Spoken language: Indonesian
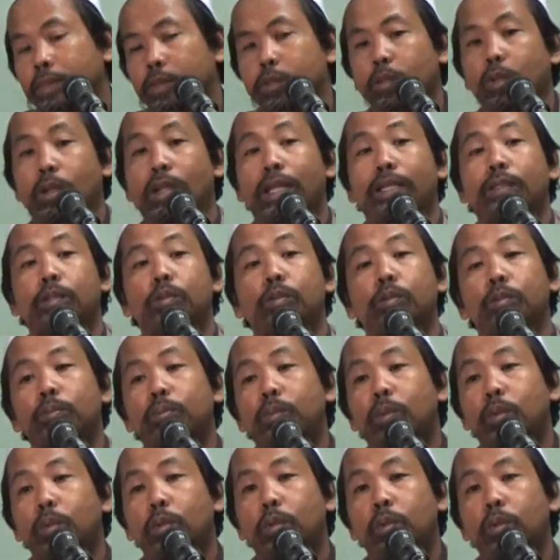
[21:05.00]
Sholat
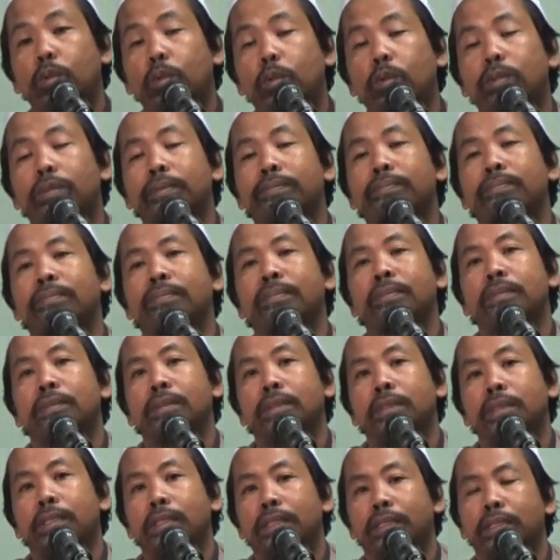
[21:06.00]
subuh,
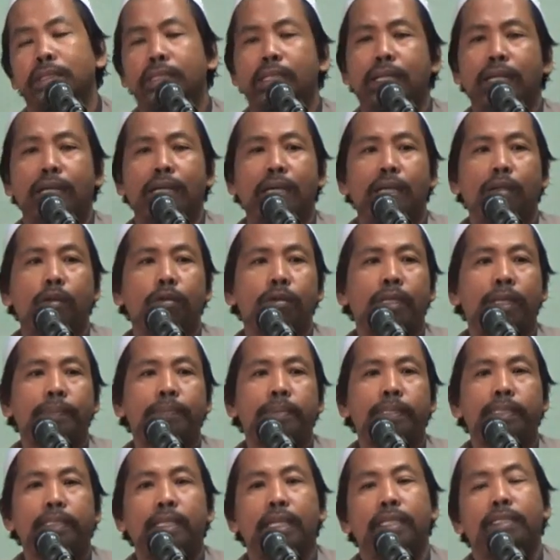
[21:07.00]
ya kalau nggak
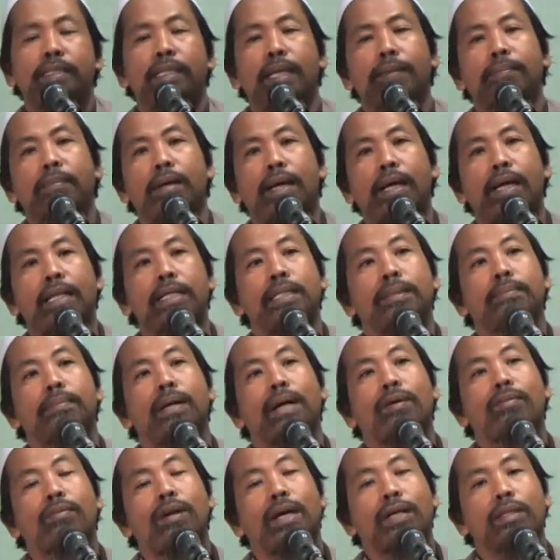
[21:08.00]
bisa jamaah
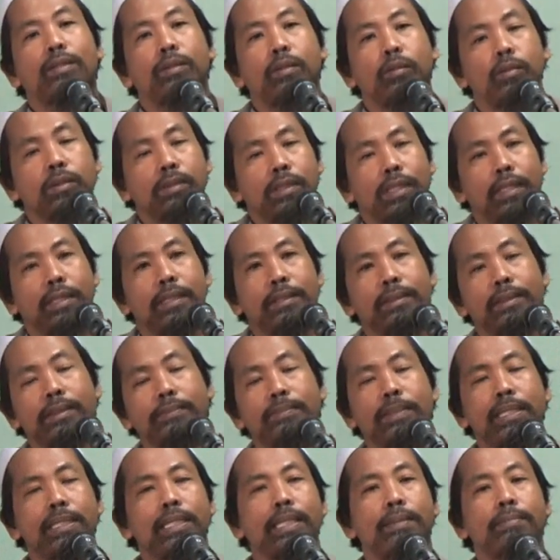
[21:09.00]
lima waktu ya
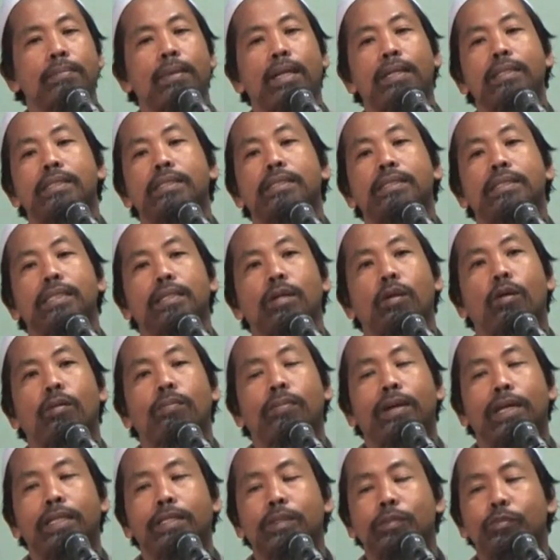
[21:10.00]
minimal
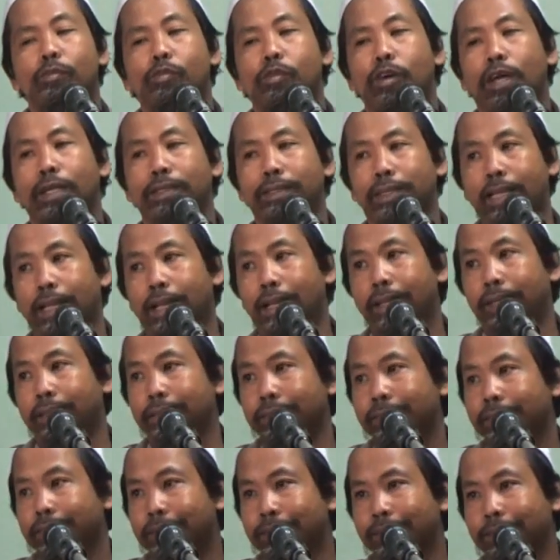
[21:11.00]
istiqomah
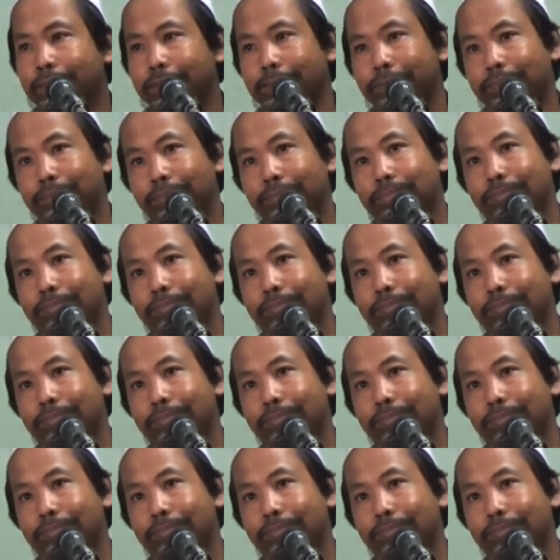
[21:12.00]
semuanya. Gitu.